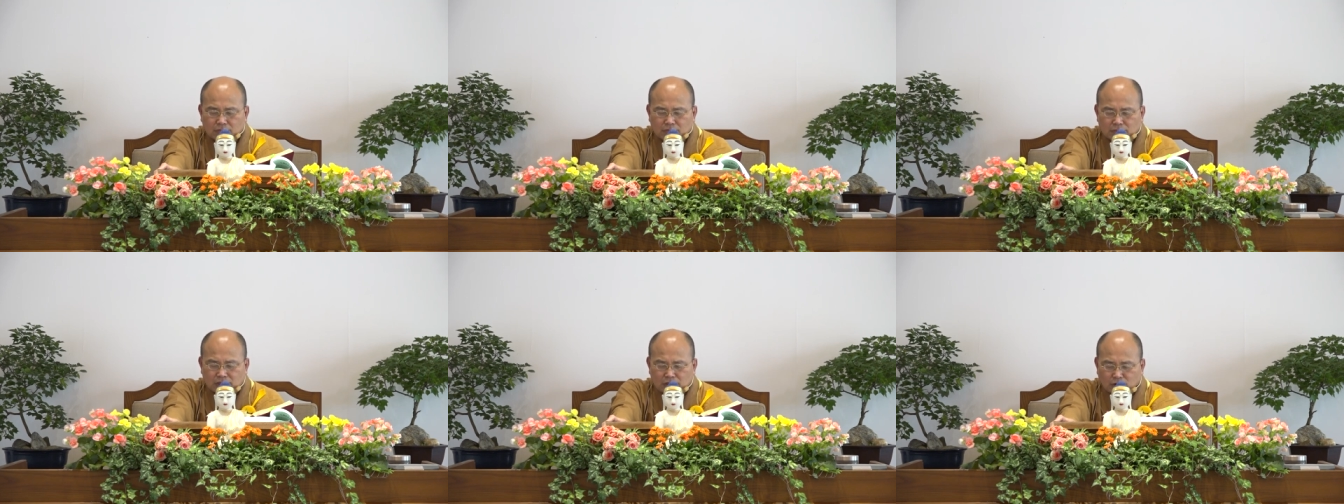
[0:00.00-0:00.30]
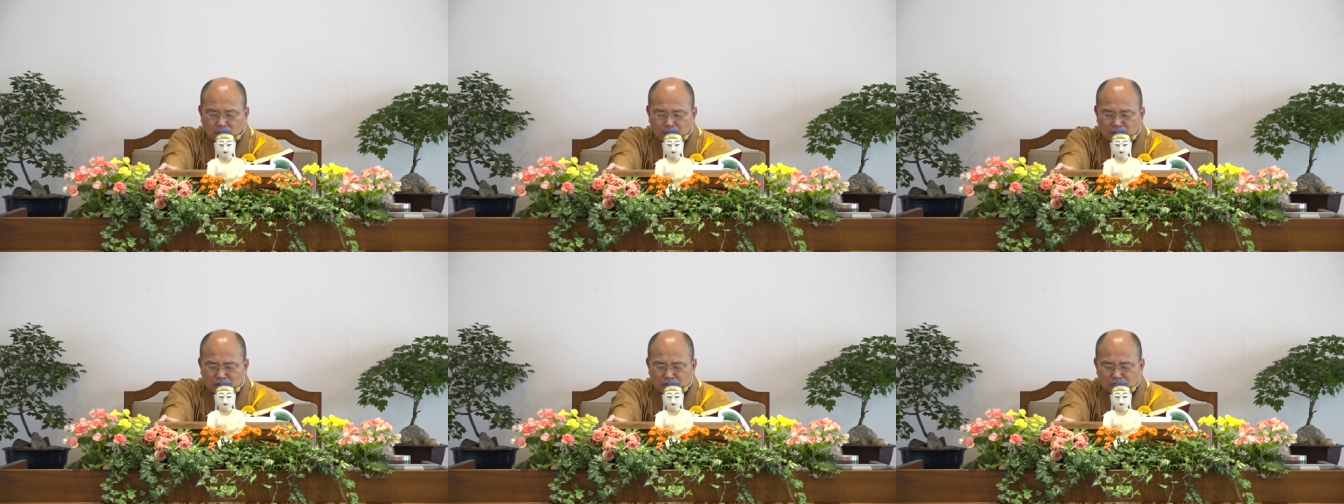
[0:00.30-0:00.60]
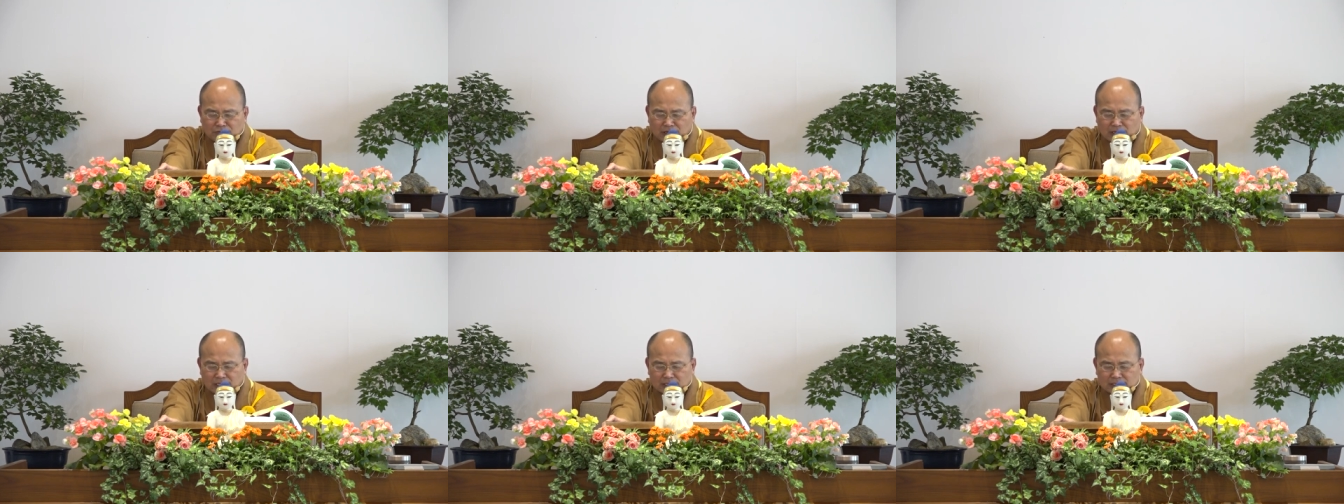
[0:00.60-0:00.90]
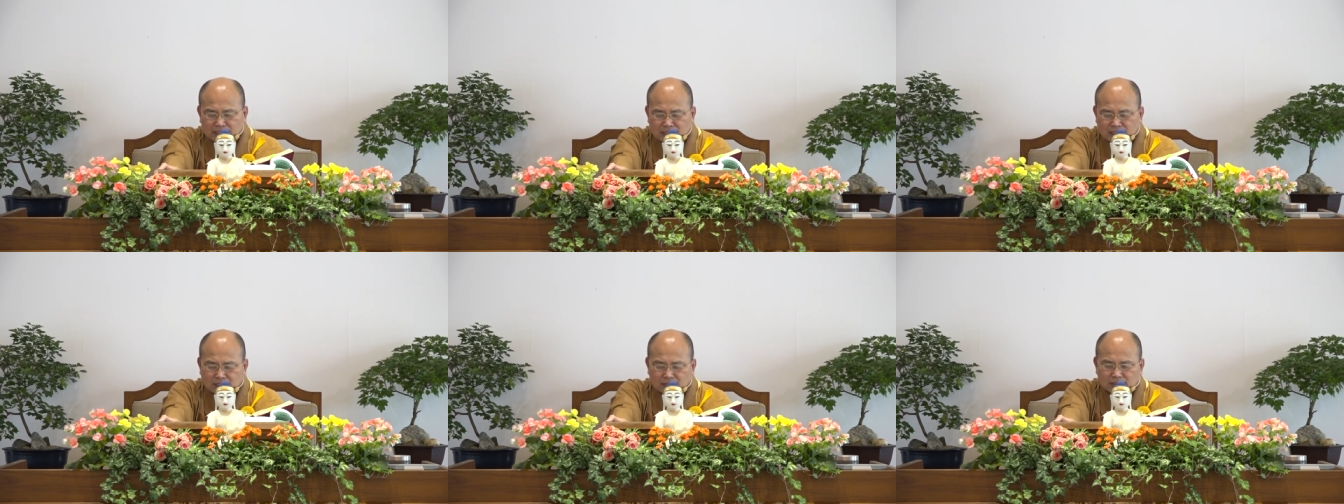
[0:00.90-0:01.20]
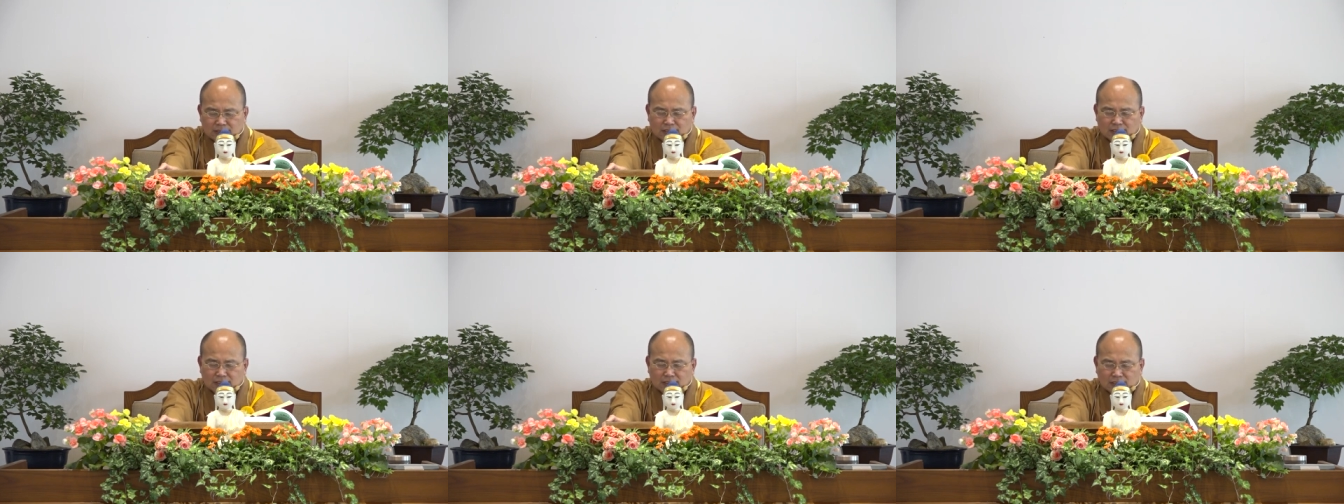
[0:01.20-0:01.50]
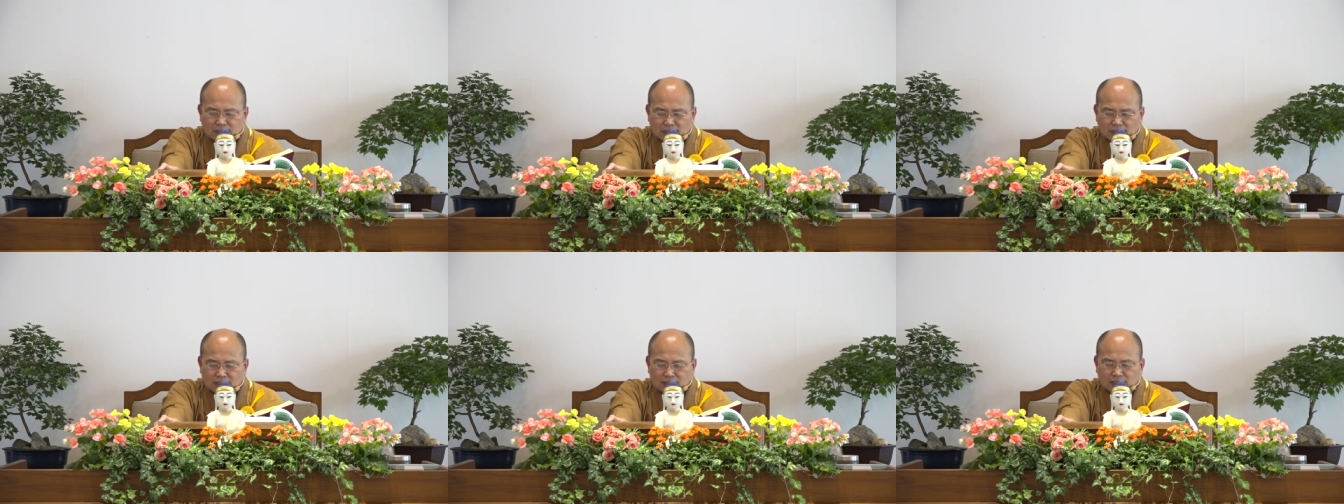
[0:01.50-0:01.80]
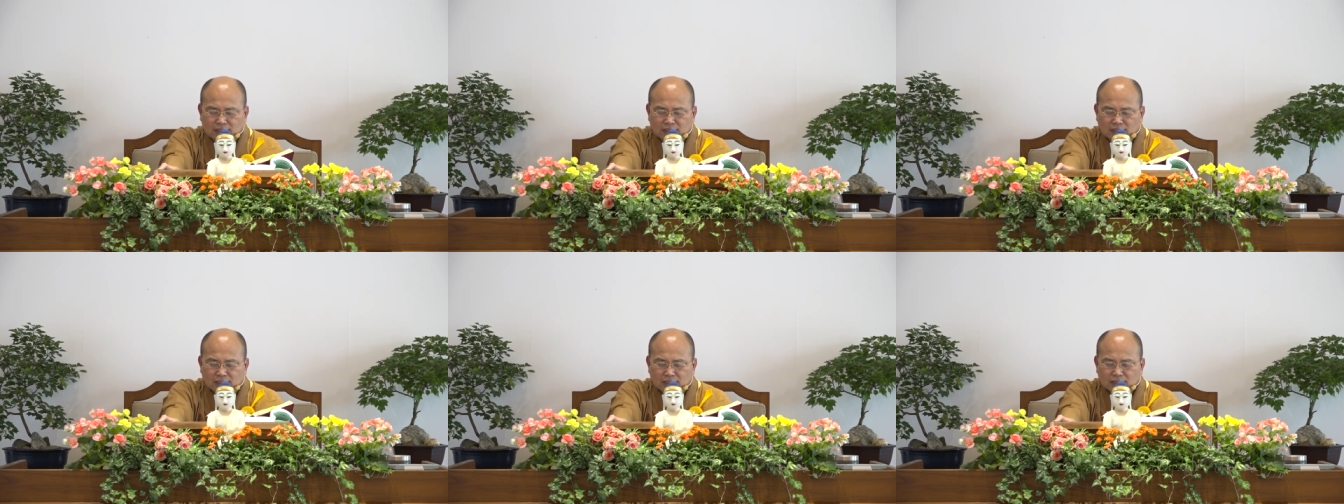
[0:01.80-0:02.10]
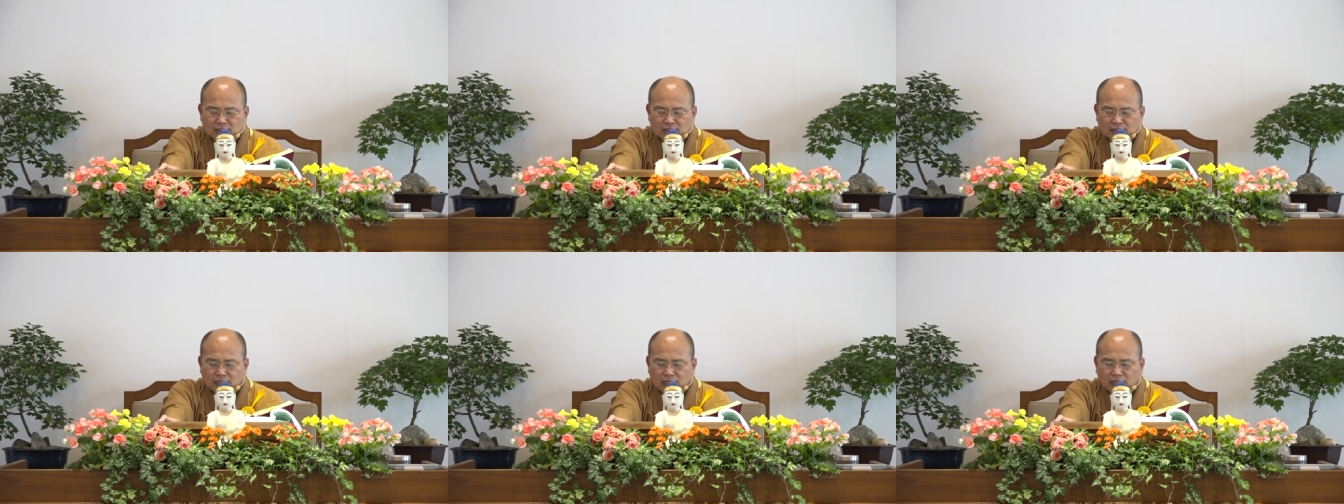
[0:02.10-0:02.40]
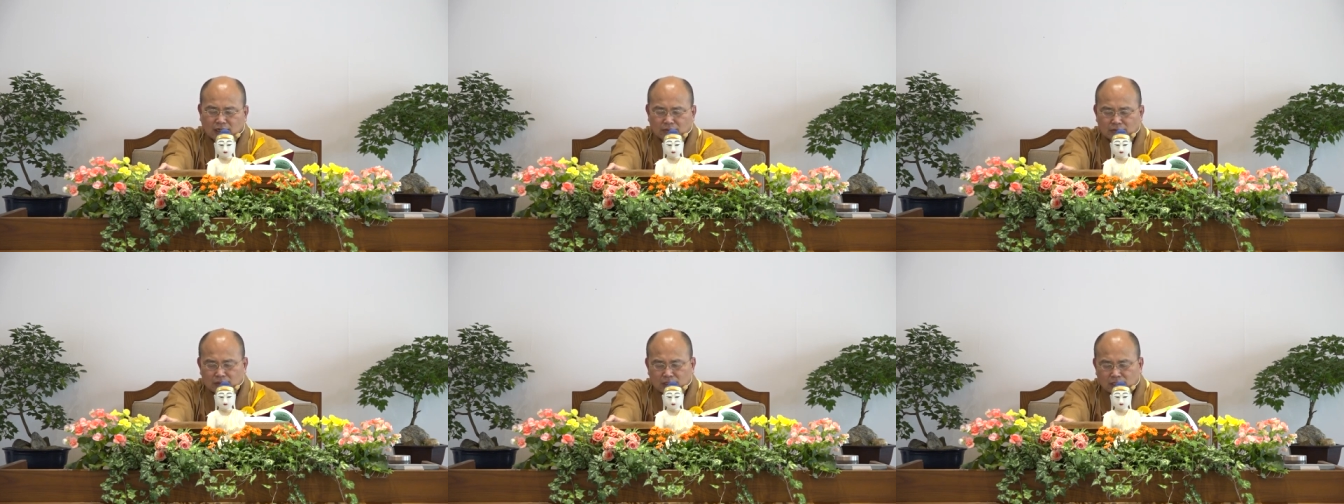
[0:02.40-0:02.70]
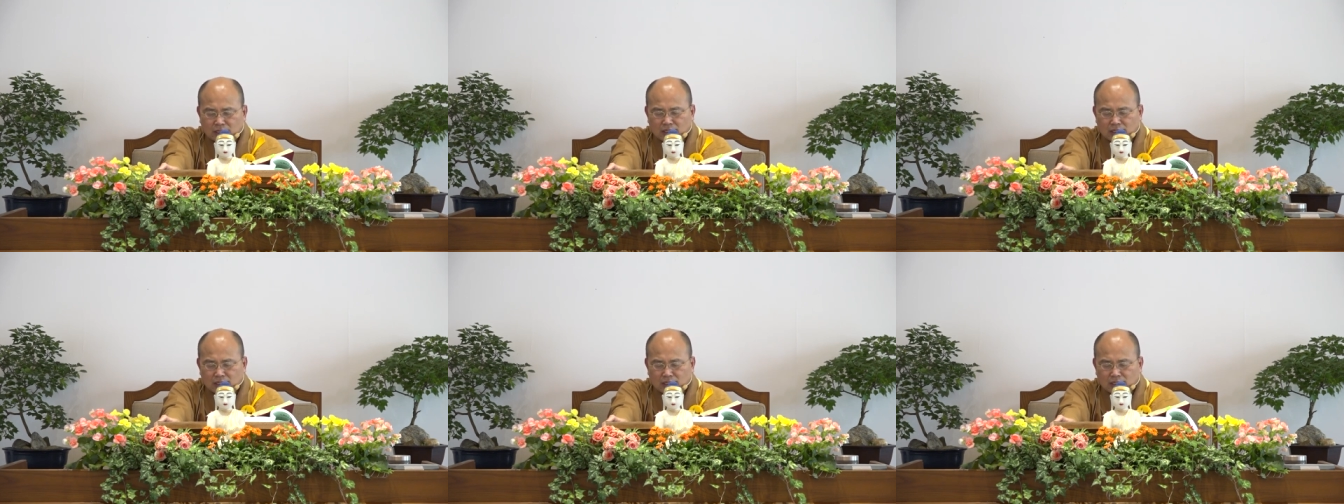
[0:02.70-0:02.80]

没有办法彻底理解啊